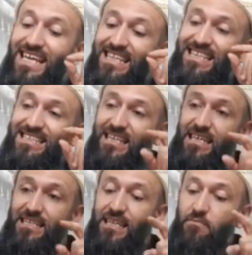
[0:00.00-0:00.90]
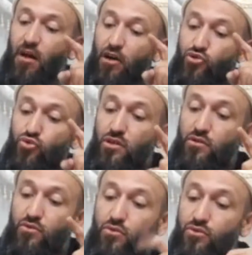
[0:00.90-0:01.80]
İdris aleyhisselam aşure
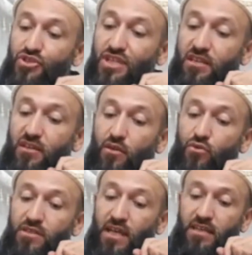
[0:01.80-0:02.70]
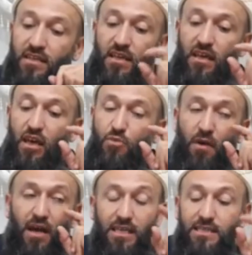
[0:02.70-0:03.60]
günü cennete yükseldi. Eyüp
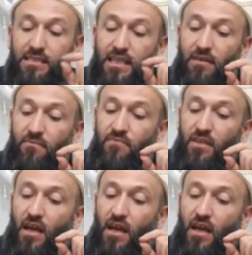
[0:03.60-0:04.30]
aleyhisselam